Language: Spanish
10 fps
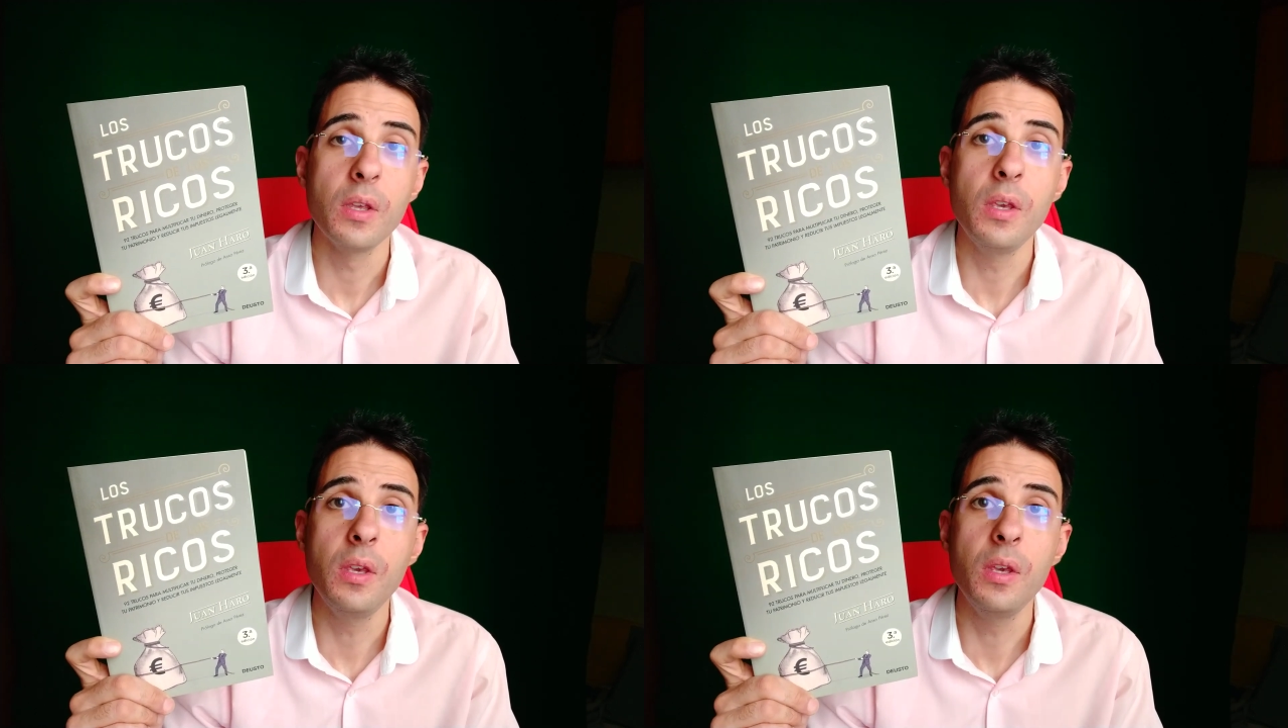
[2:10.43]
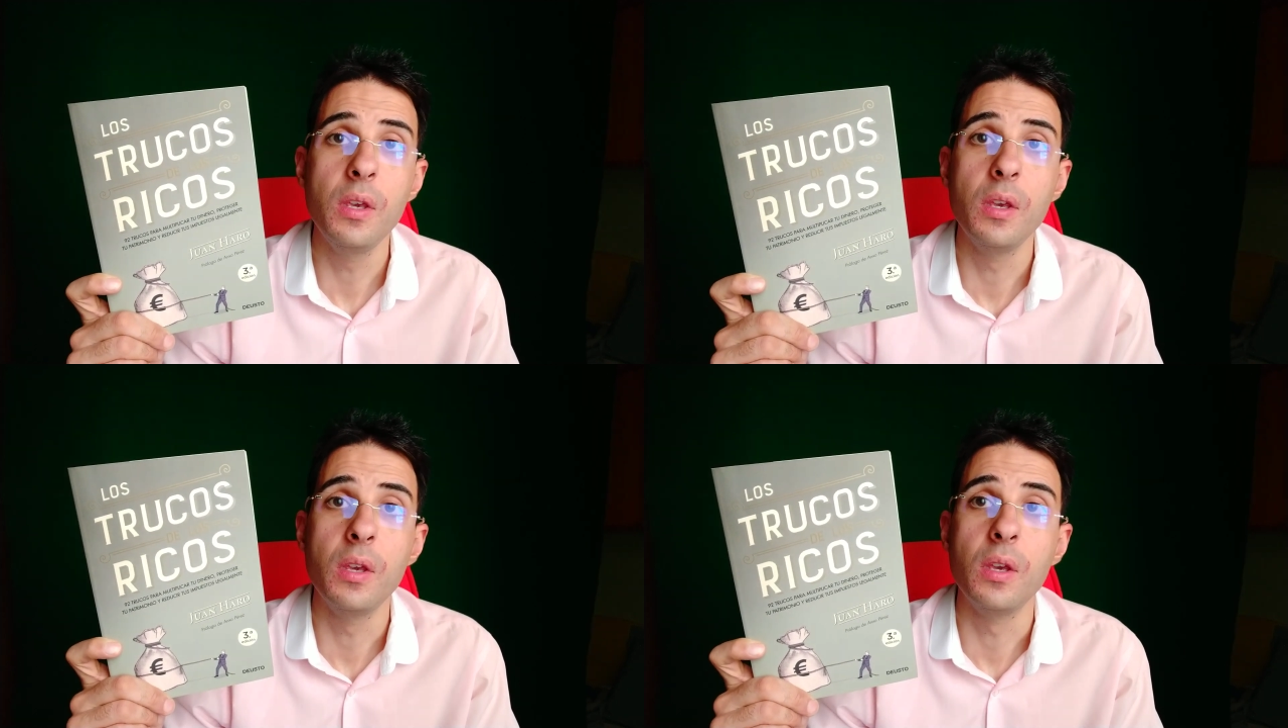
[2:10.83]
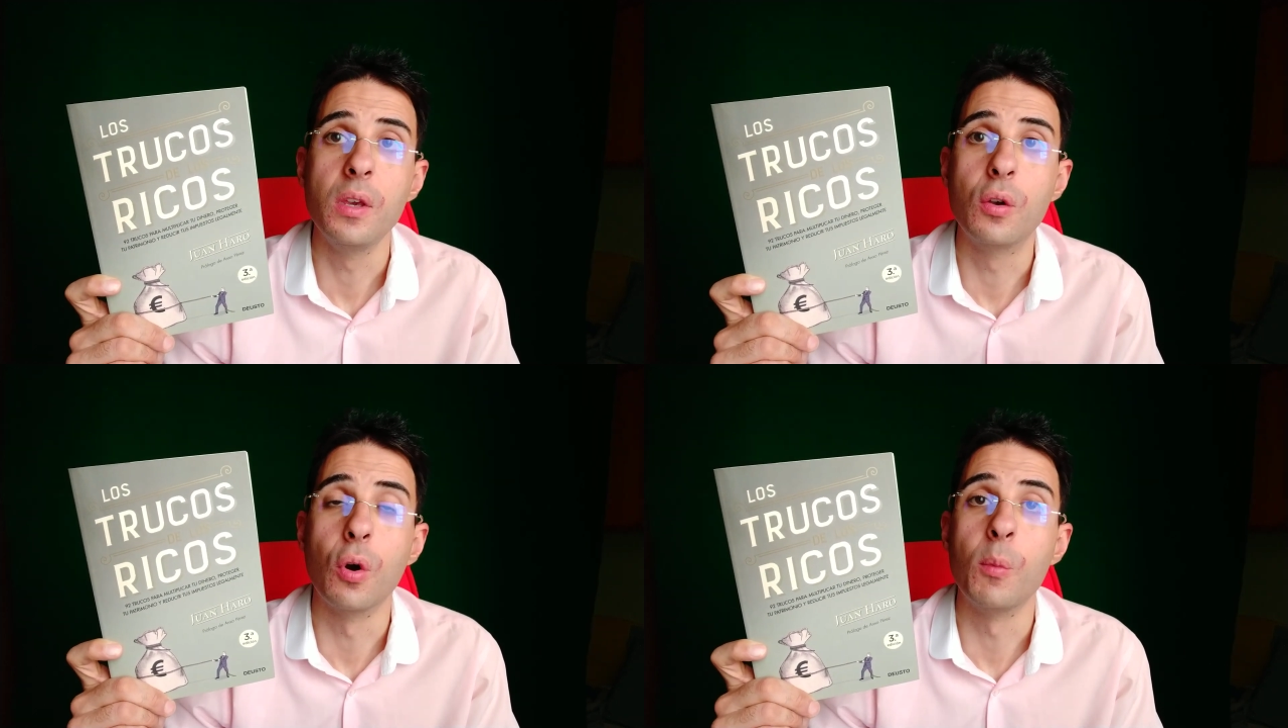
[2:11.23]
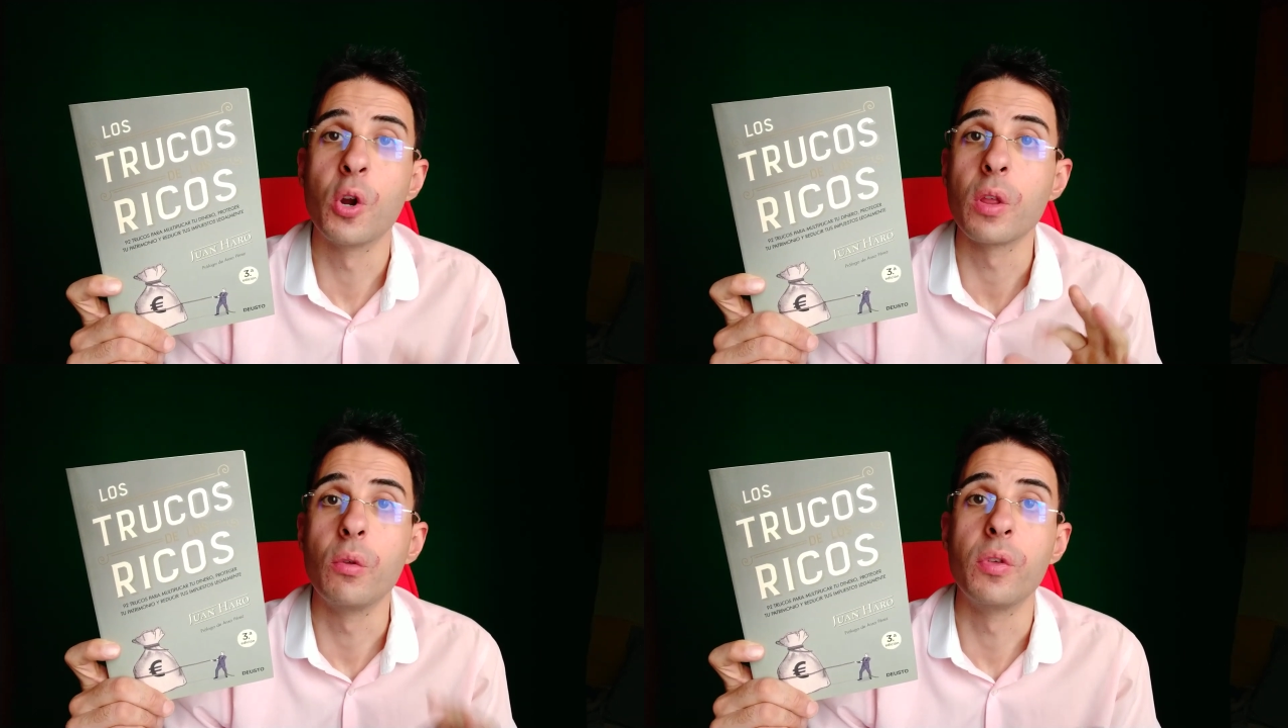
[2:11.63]
y cómo
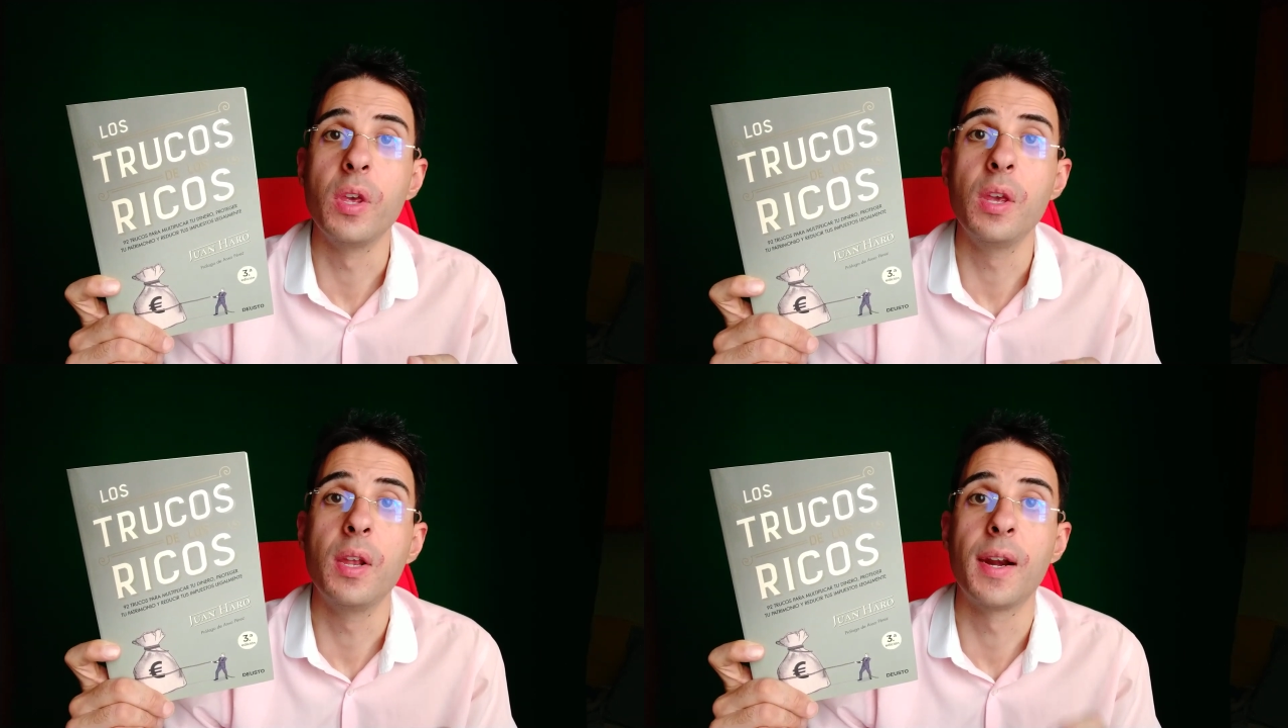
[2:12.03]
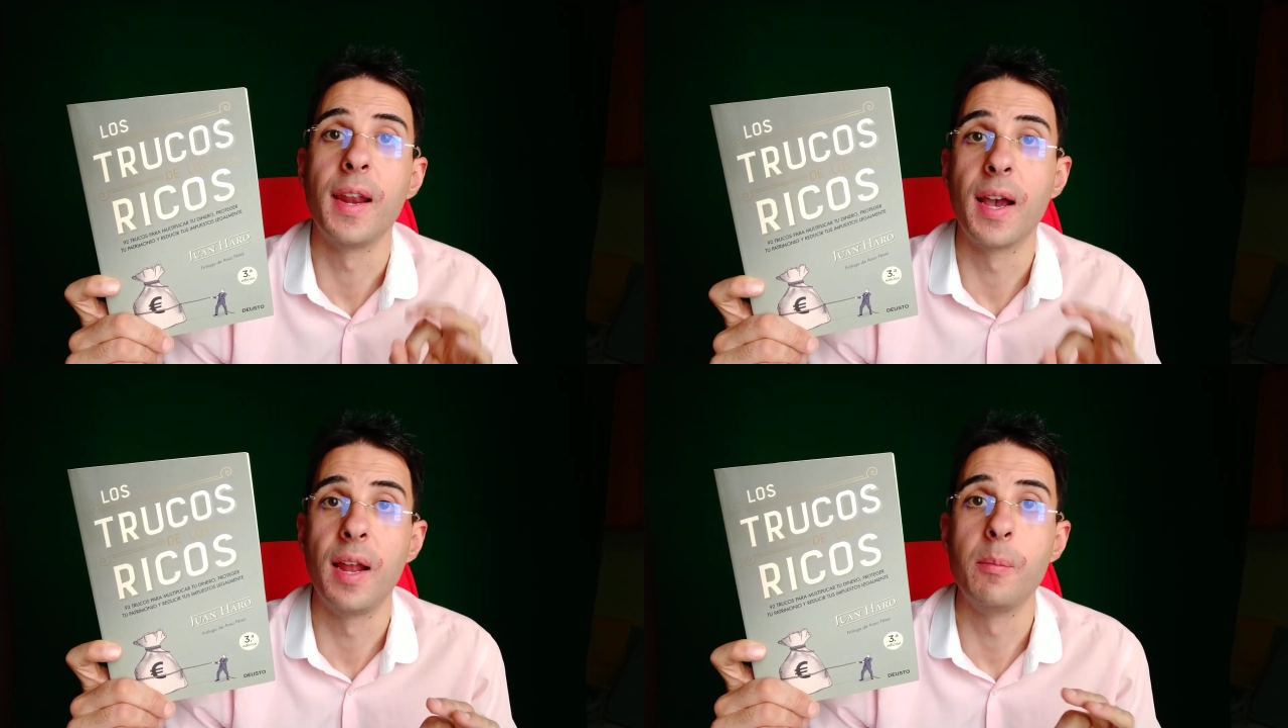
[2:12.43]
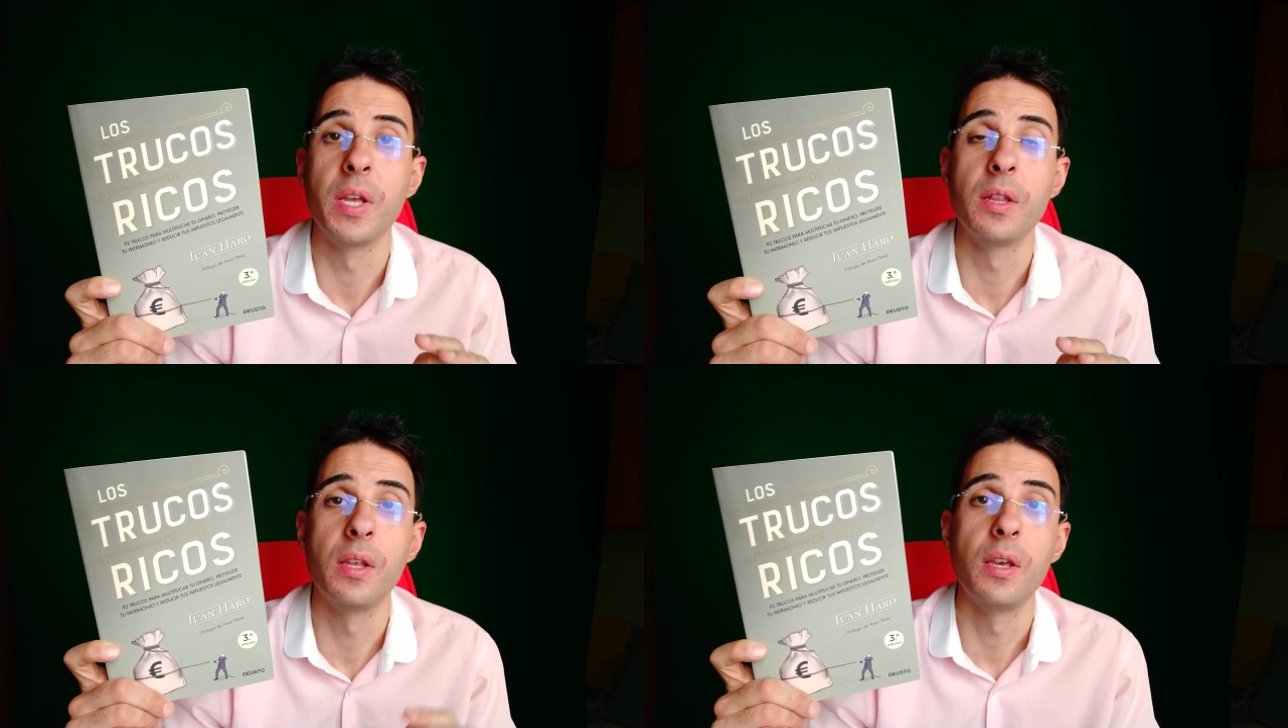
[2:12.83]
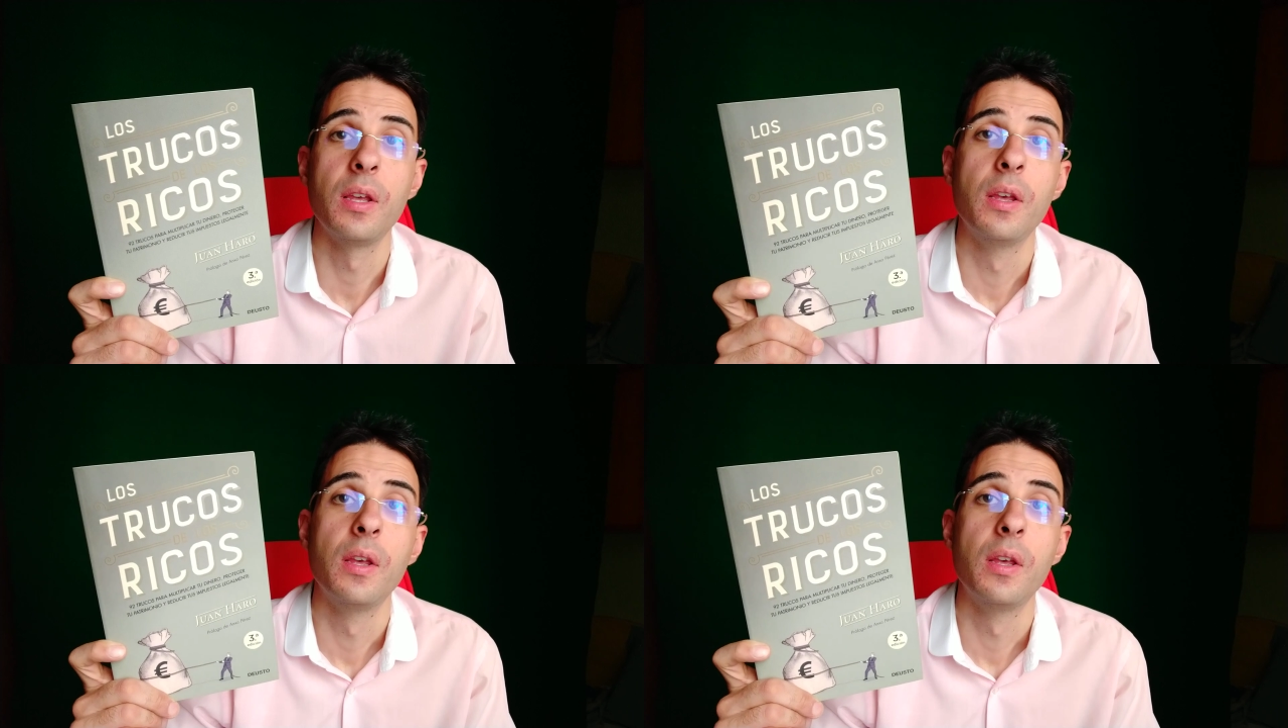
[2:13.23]
reducir legalmente